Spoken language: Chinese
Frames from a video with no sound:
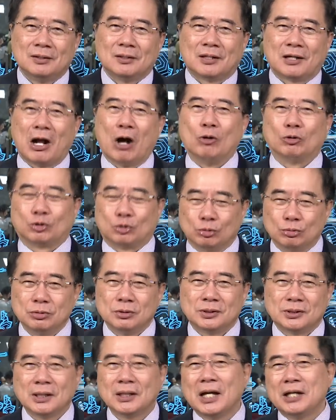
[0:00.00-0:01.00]
搞毒，
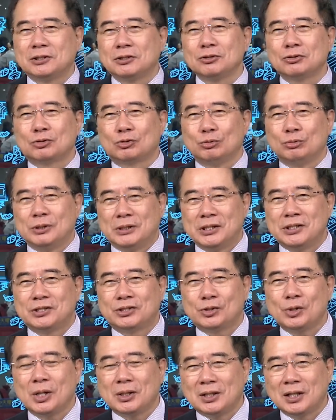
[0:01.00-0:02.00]
现在已经毒已经
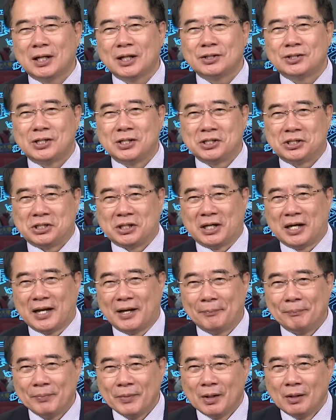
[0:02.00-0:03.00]
确定了情形
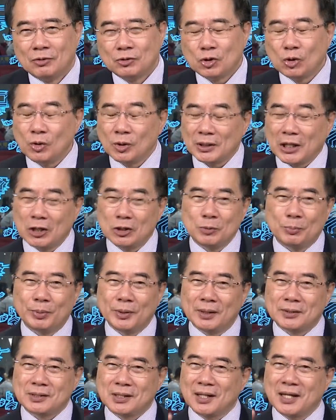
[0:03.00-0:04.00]
了。中国大陆不要
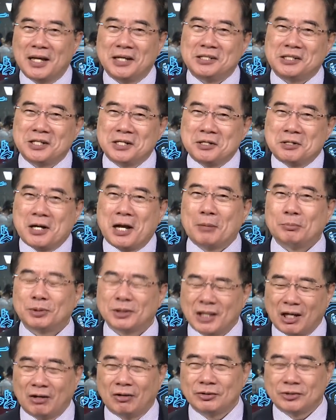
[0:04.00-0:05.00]
睁眼睛看不
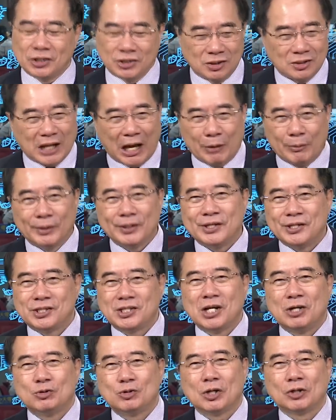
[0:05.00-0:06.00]
到啊，这是台湾的
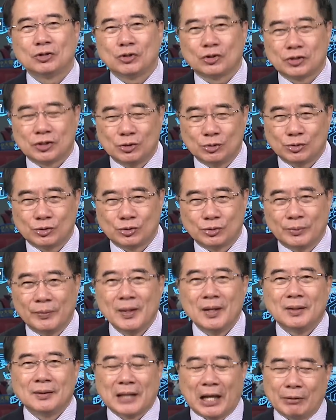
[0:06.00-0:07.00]
现状，就是如此。
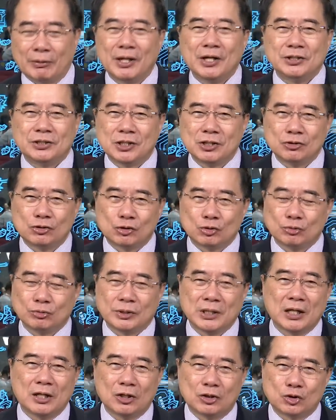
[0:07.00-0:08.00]
台湾已经逐
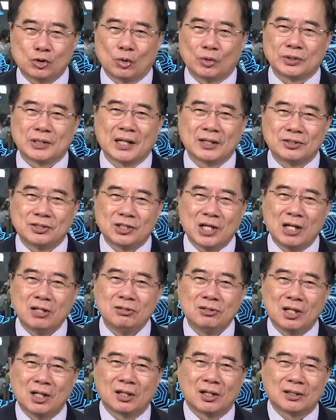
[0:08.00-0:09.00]
渐的走向坚
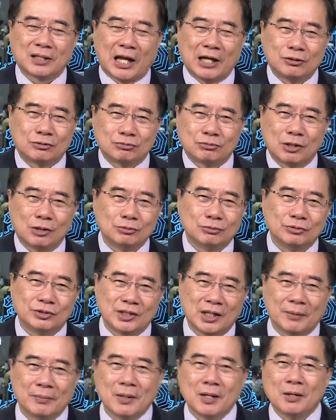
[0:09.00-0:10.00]
定了台独的路
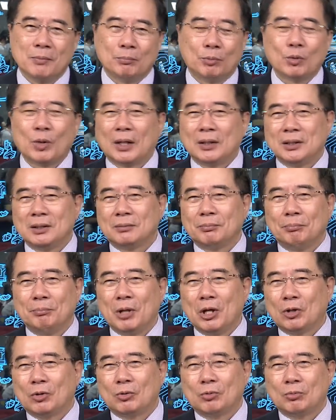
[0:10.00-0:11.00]
线，不管你
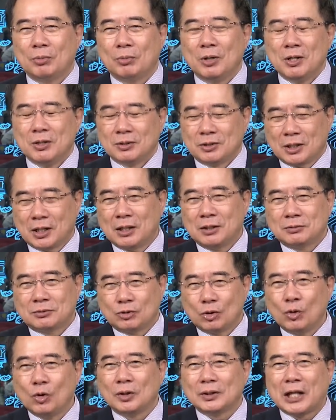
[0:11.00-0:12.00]
美这个
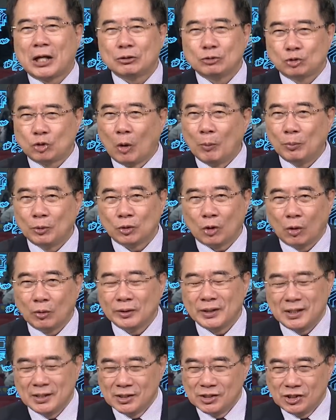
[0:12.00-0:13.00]
中国大陆同不同
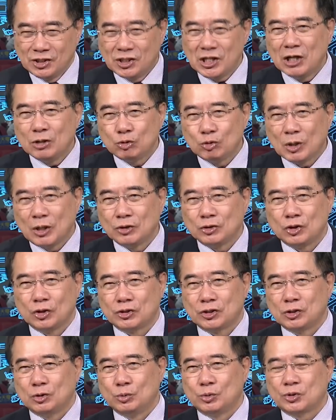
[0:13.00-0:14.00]
意，现状就
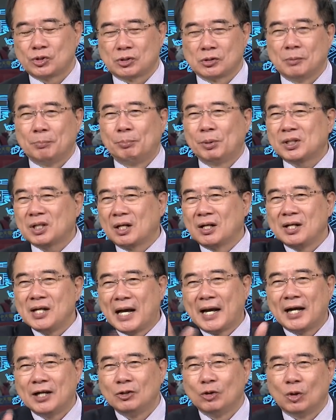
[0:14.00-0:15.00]
是如此，不可能两
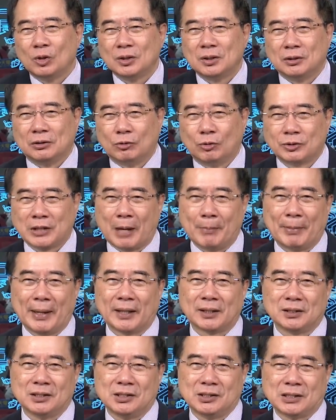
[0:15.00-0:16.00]
岸融合。我坦白
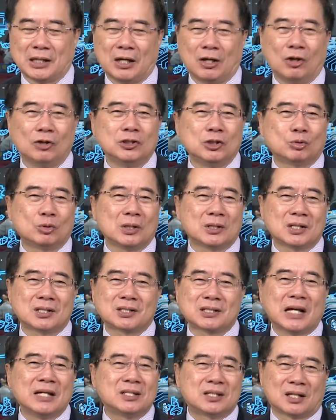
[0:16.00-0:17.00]
跟你讲，尤其对这
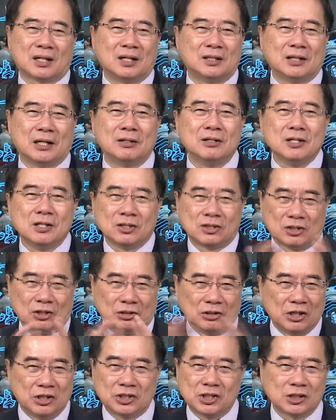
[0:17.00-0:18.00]
三层的人，可
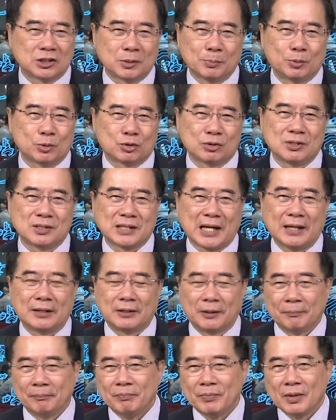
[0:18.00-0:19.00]
能性是不存在
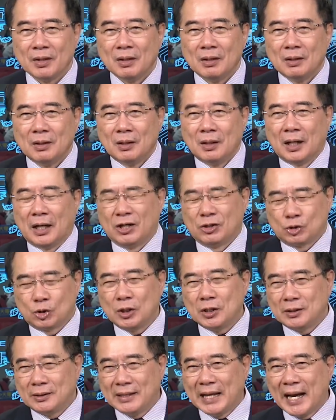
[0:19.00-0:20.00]
的，啊，所
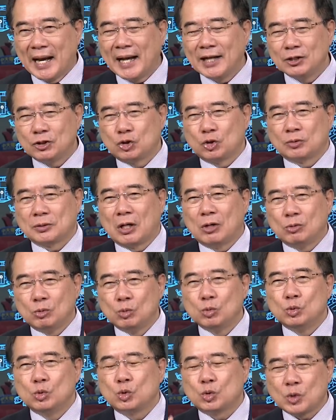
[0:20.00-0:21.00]
以两岸走到
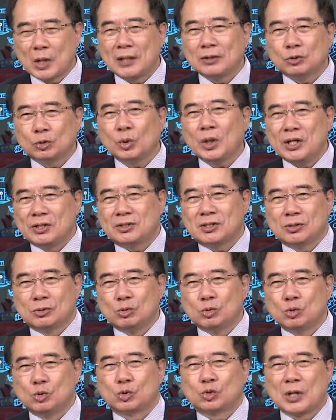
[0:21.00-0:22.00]
武装对峙、
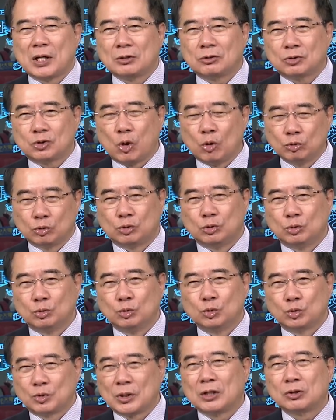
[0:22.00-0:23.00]
武装冲突、
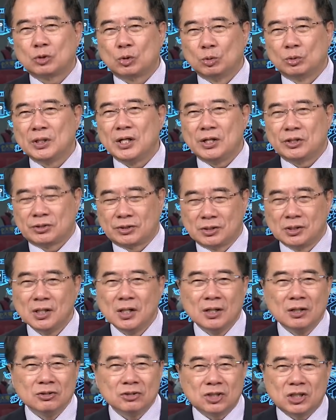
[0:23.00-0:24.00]
武装独立是
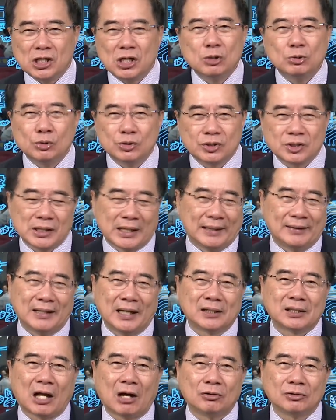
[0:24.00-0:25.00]
几乎是很
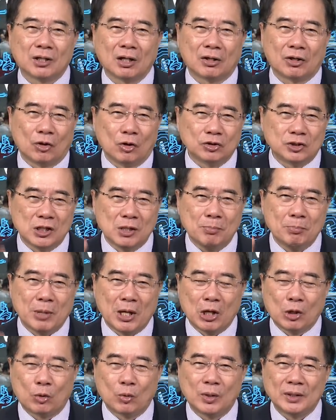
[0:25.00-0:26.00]
难逃掉的。尤其
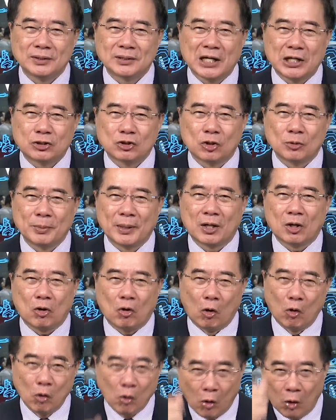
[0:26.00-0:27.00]
美国人在中美面
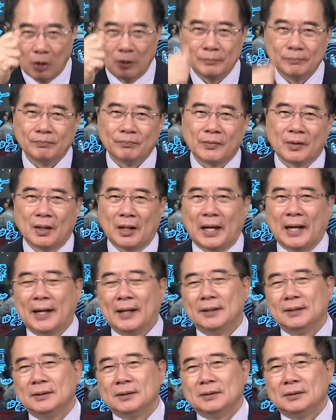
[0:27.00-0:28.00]
拱火啊，
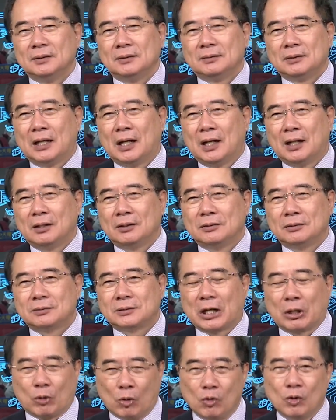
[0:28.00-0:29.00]
那
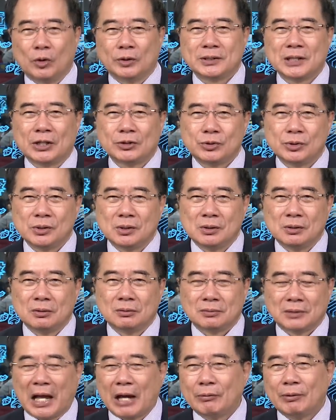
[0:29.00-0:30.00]
再拱火下去。
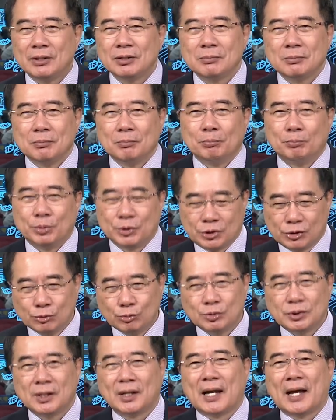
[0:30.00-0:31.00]
台湾不是
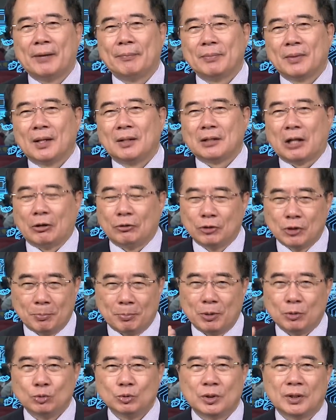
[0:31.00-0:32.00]
乌克兰，台湾会
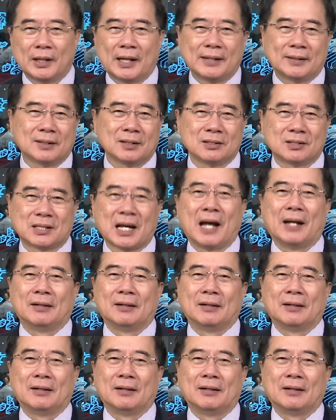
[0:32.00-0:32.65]
比乌克兰更惨。